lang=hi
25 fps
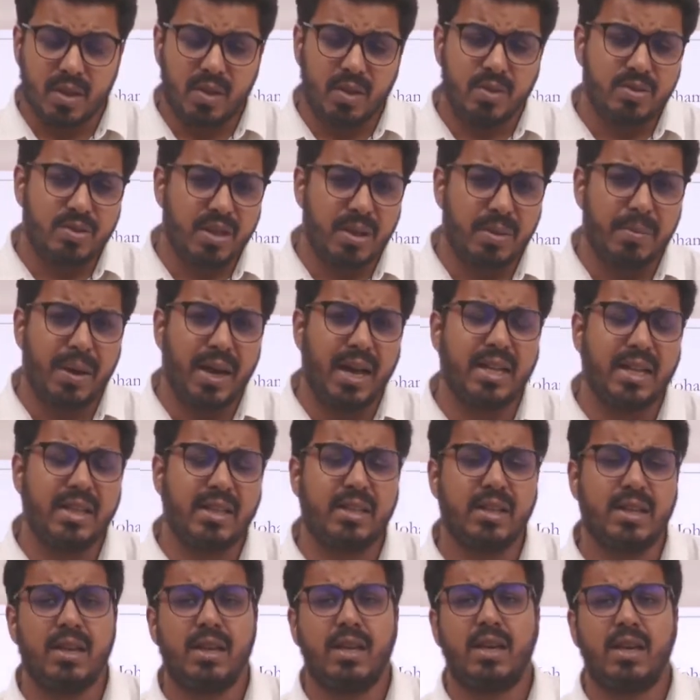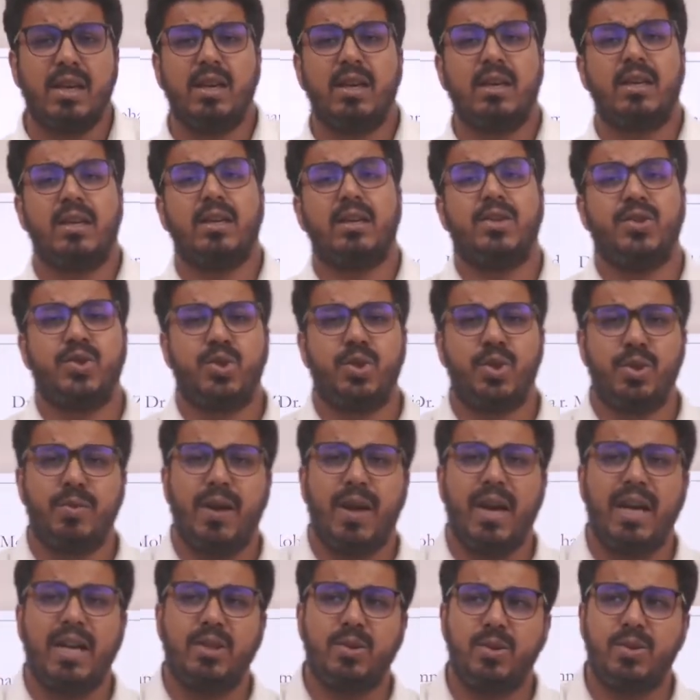उसके बाद
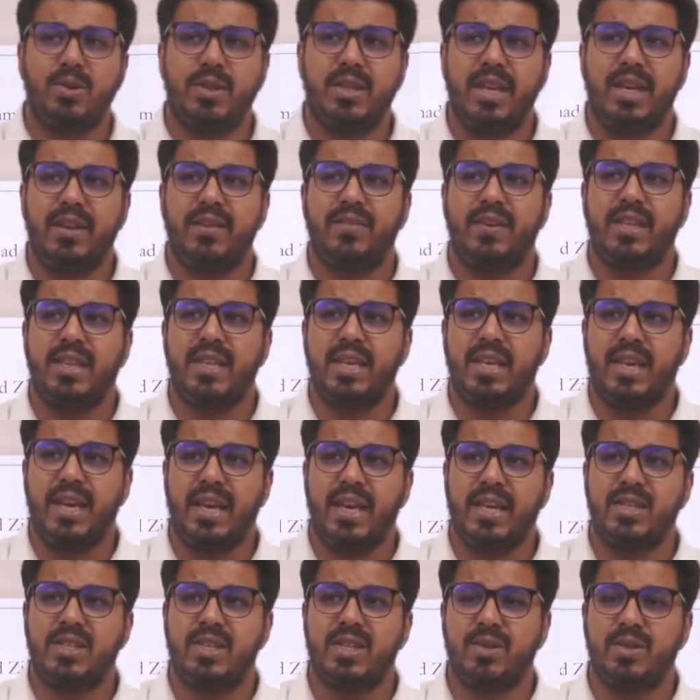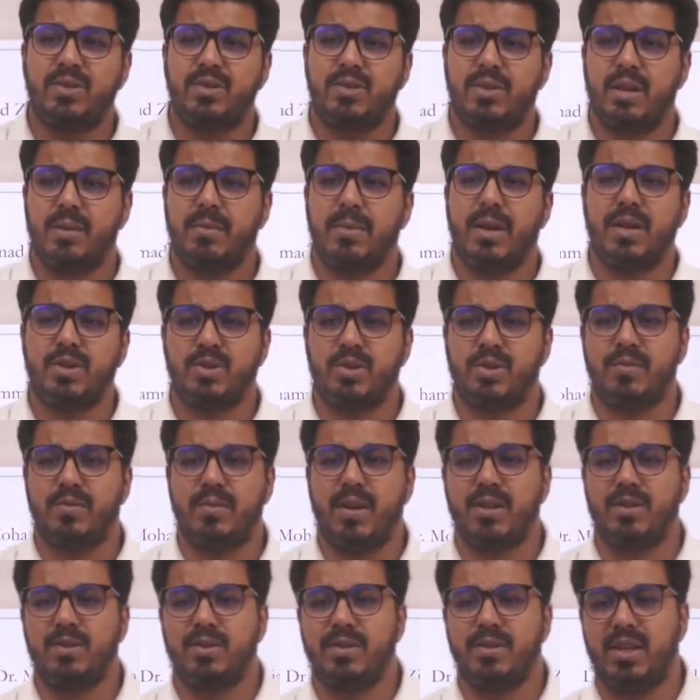शुरुआत होती है वैदिक एज की उसके बाद
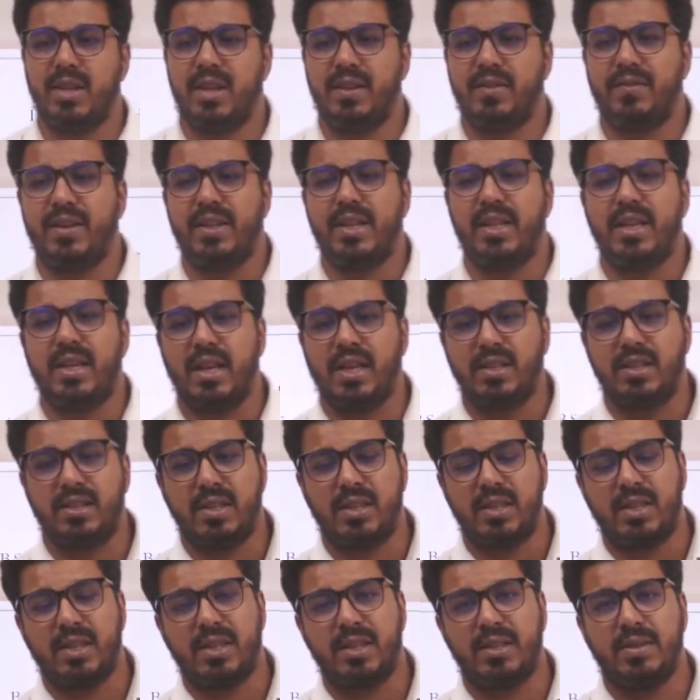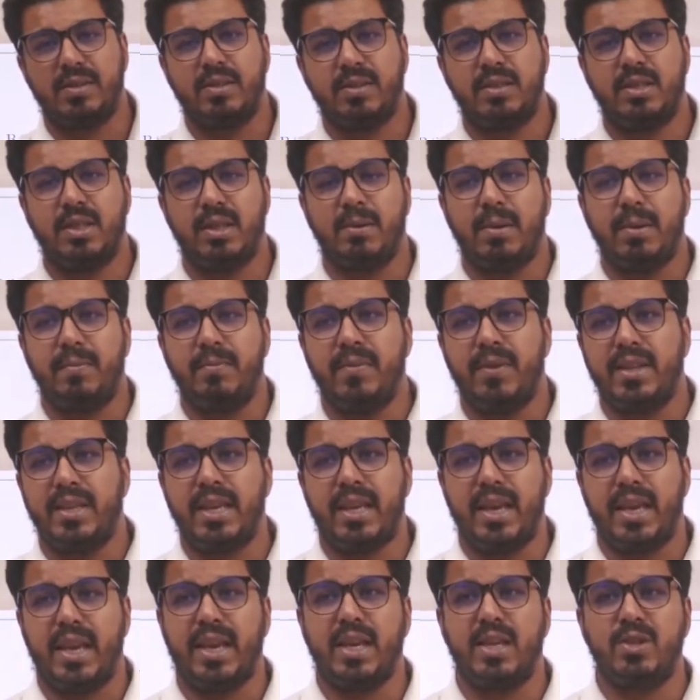शुरुआत होती है वैदिक कल्चर की जब हम
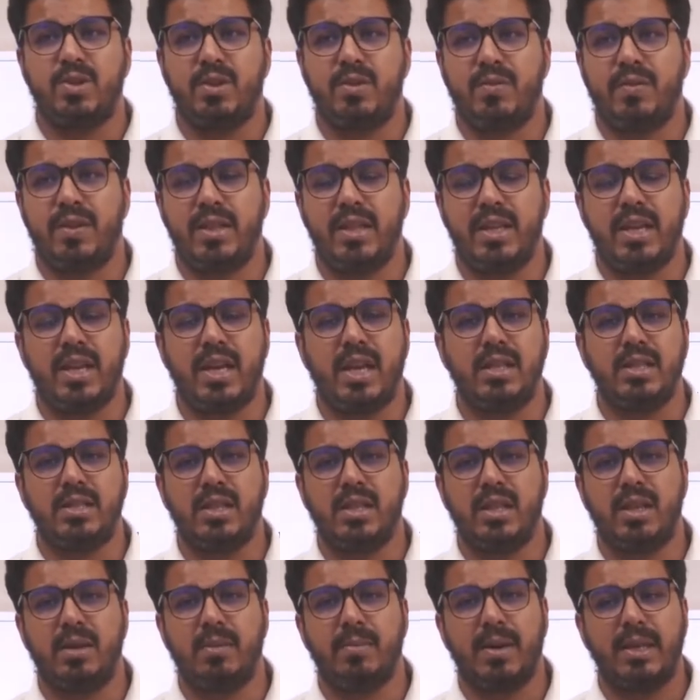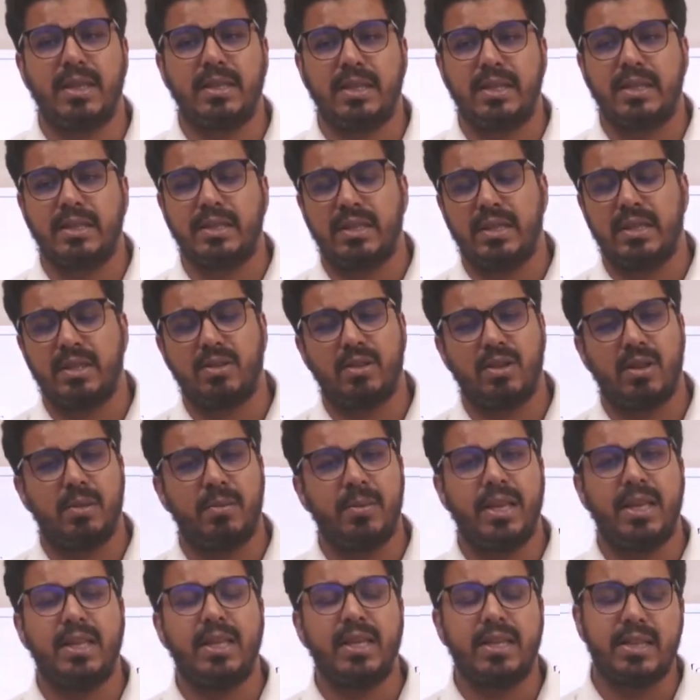वैदिक एज और वैदिक कल्चर की बात करते हैं तो
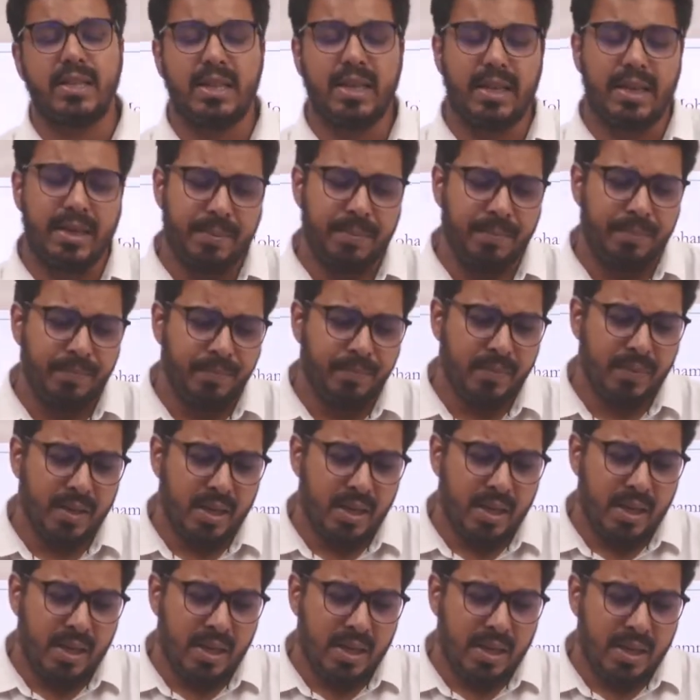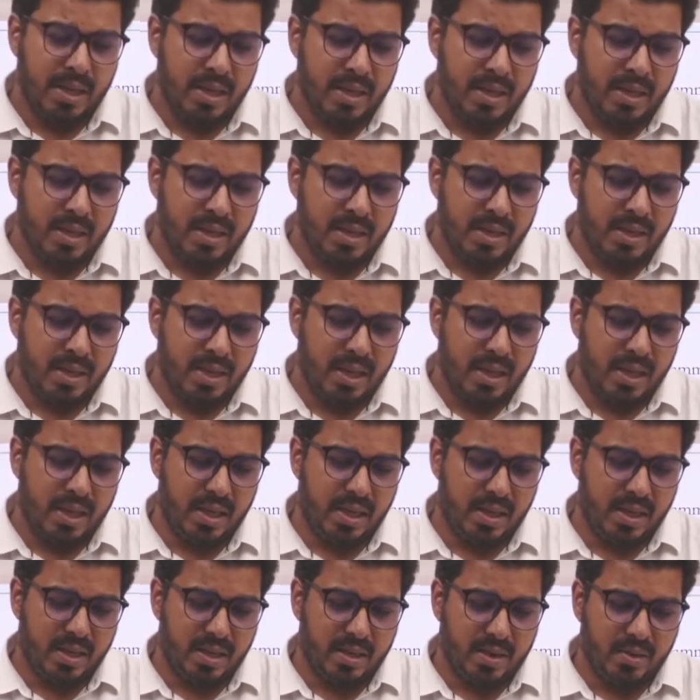हमें ये दिखता है
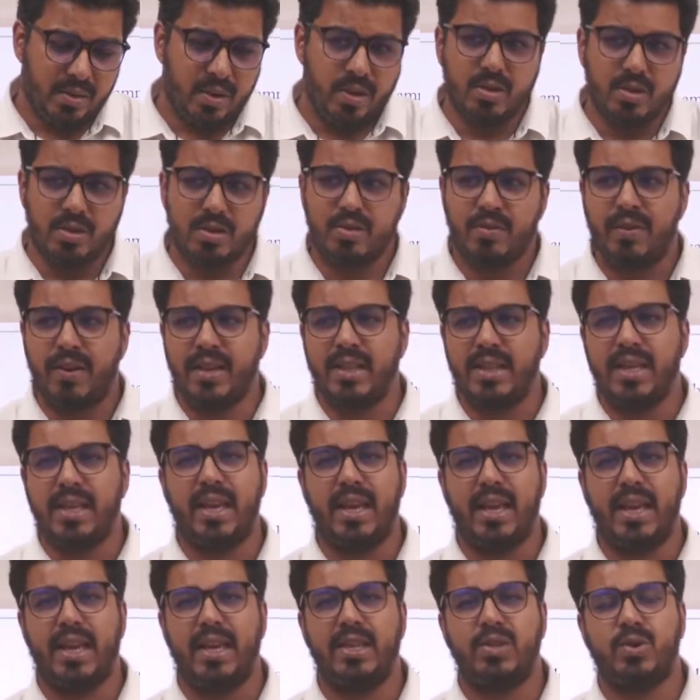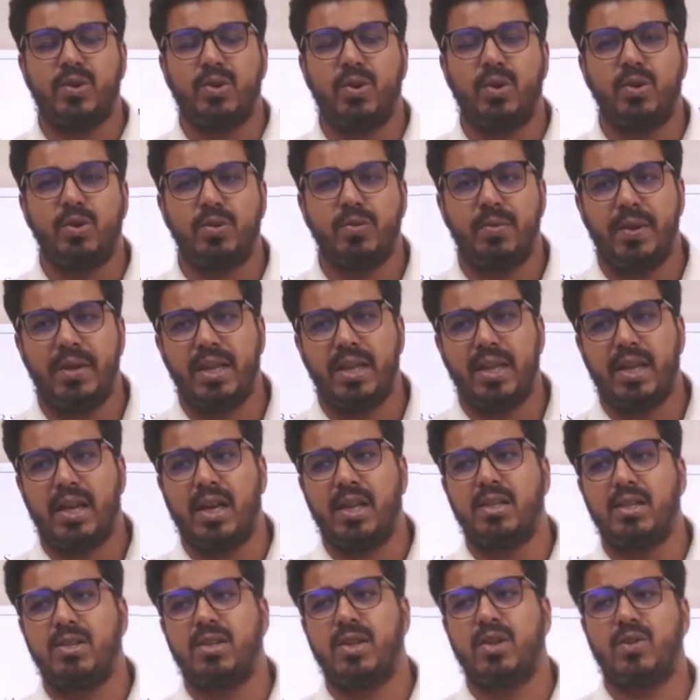कि उस वैदिक एज को उस वैदिक
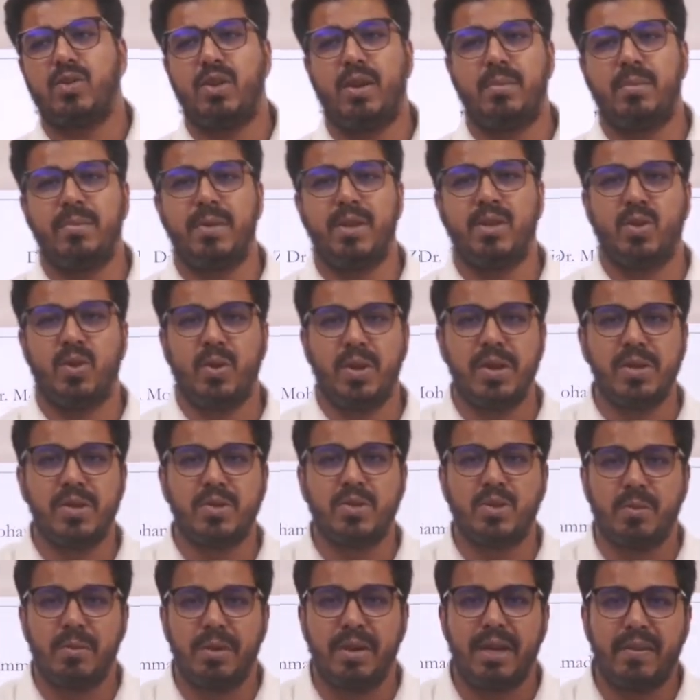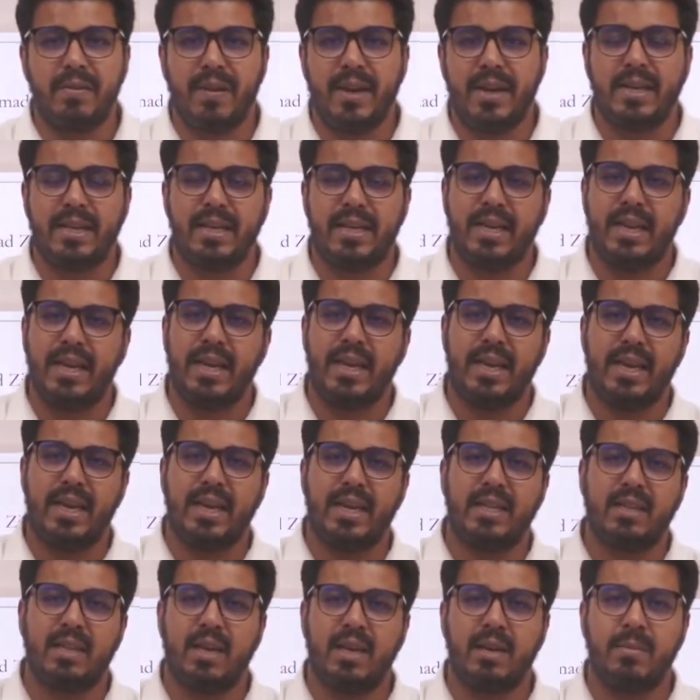कल्चर को हमने दो हिस्सों में डिवाइड किया
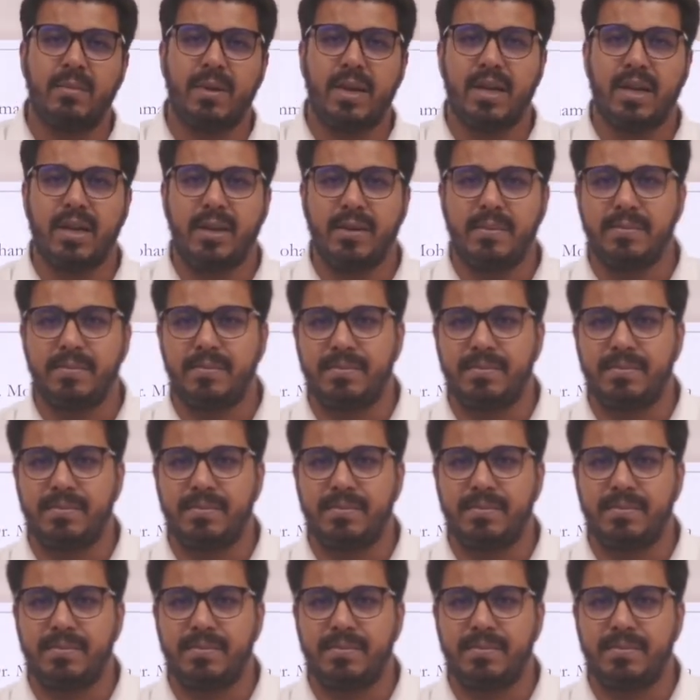एक था हमारा